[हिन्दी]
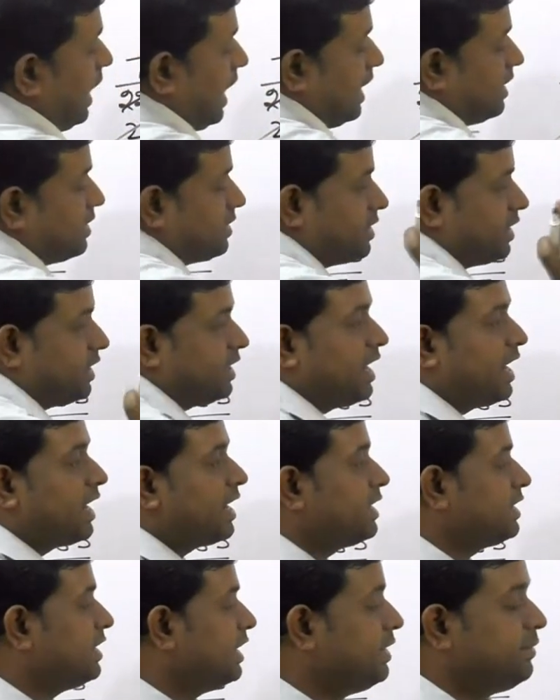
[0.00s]
आंसर
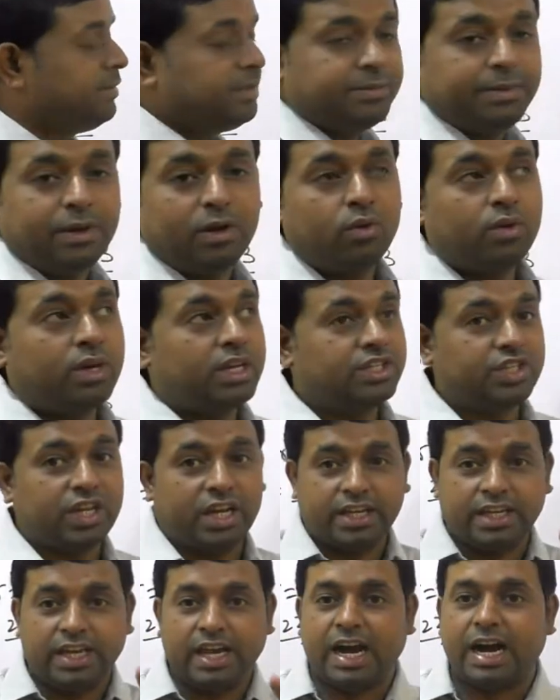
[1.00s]
11 से डिविजिबल होना
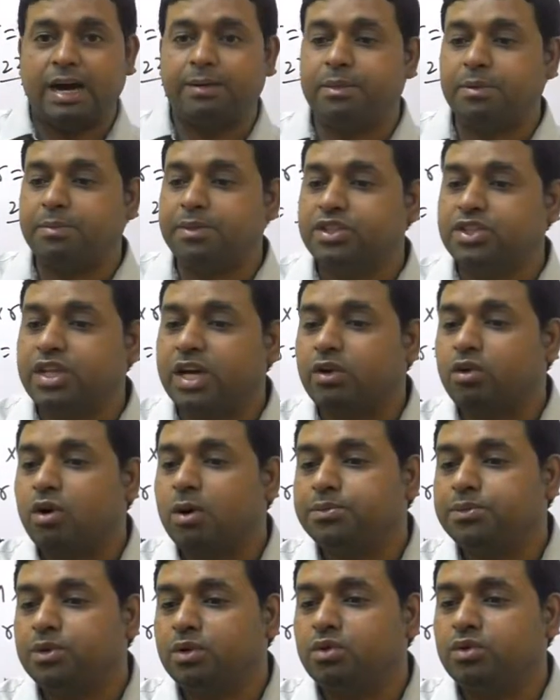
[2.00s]
चाहिए आप अपने चारों
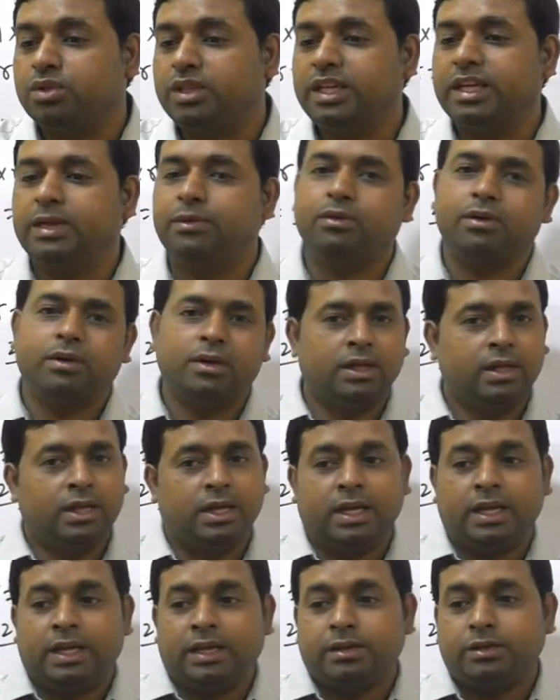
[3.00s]
ऑप्शन को देखिए
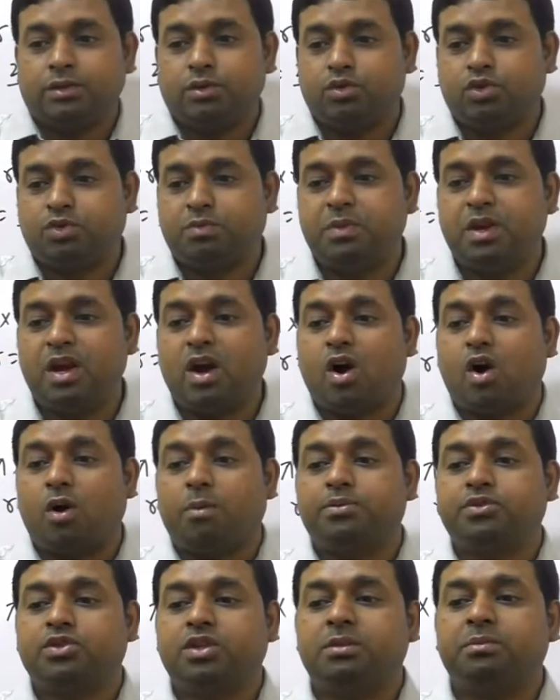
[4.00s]
उसमें
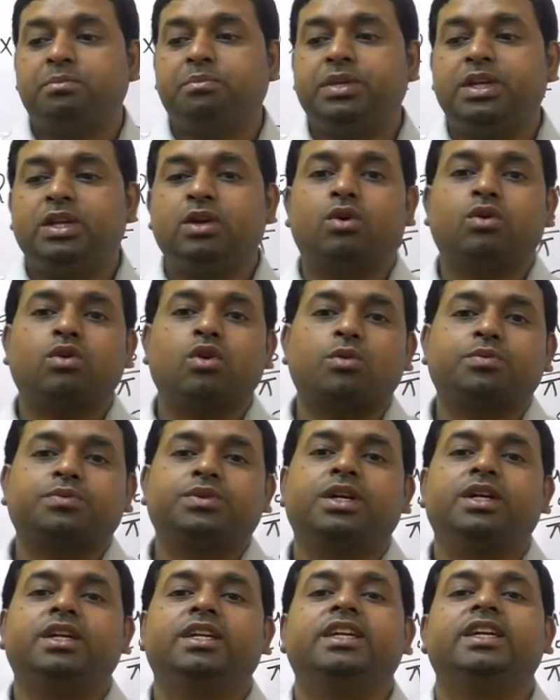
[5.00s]
ऑप्शन बी और
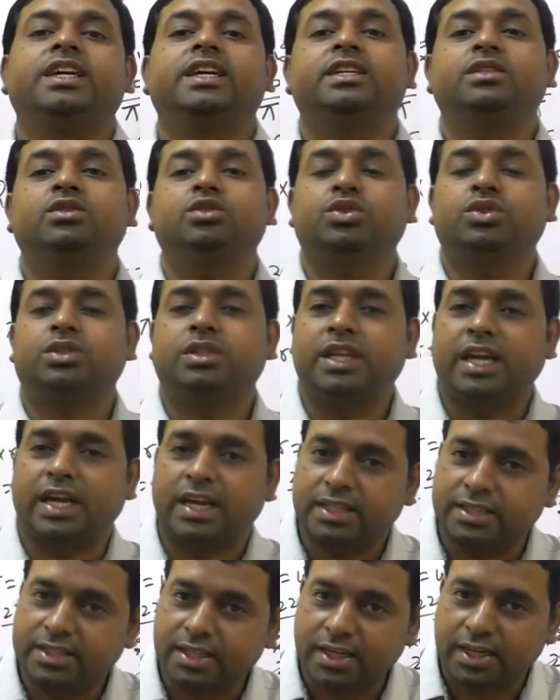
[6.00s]
ऑप्शन डी हैं जो
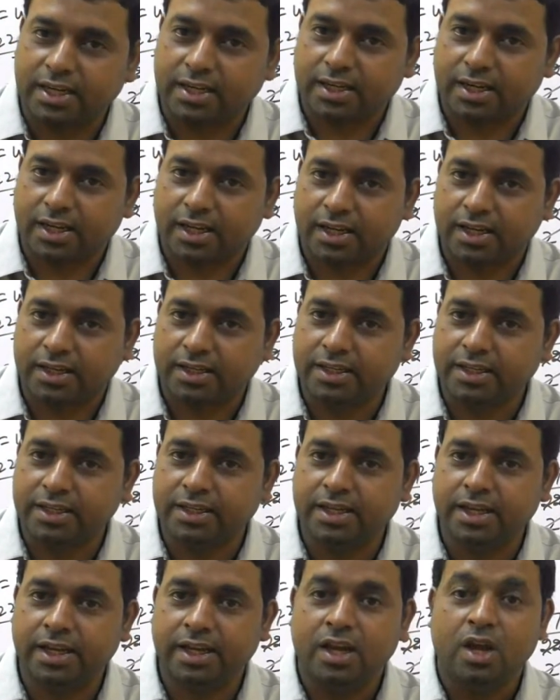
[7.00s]
11 से कट रहे हैं
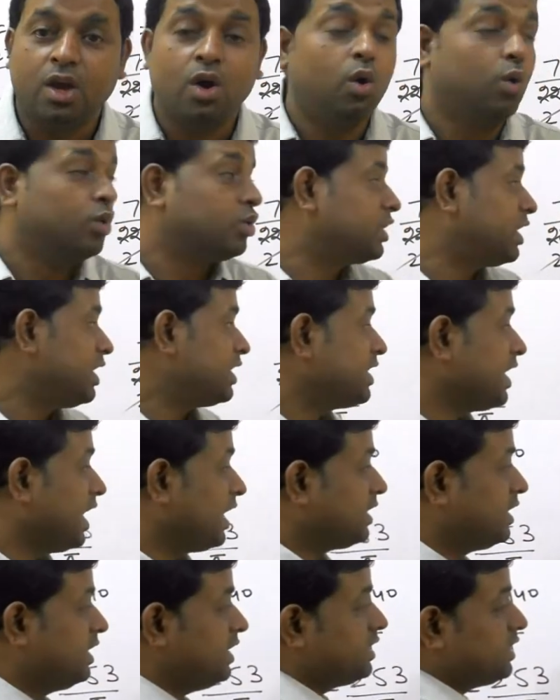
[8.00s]
ठीक है उसके
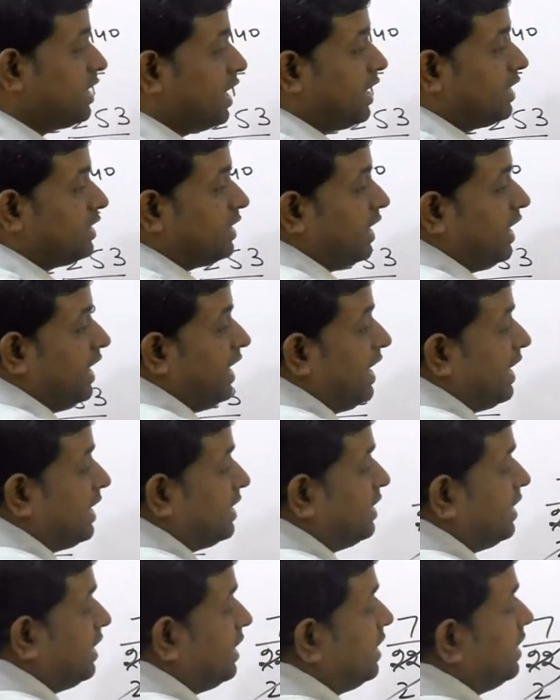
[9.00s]
साथ ही साथ
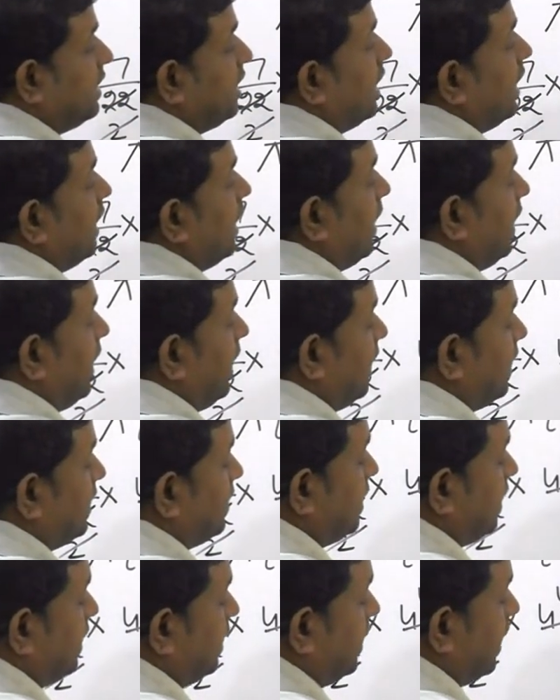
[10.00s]
एक तीन ये है
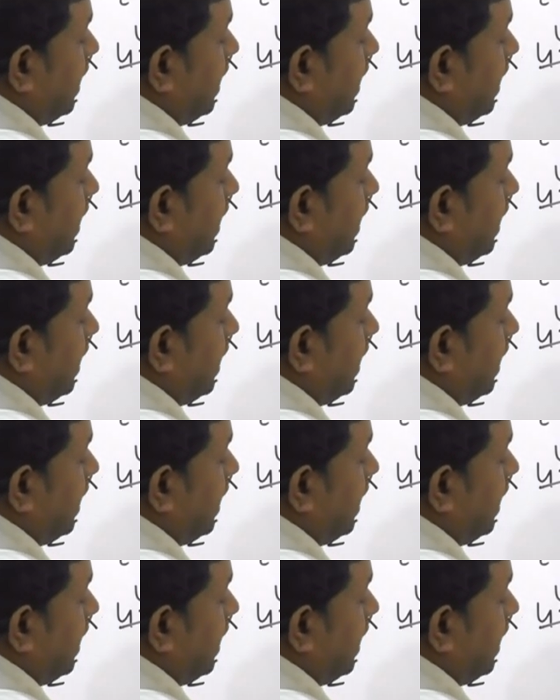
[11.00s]
एक तीन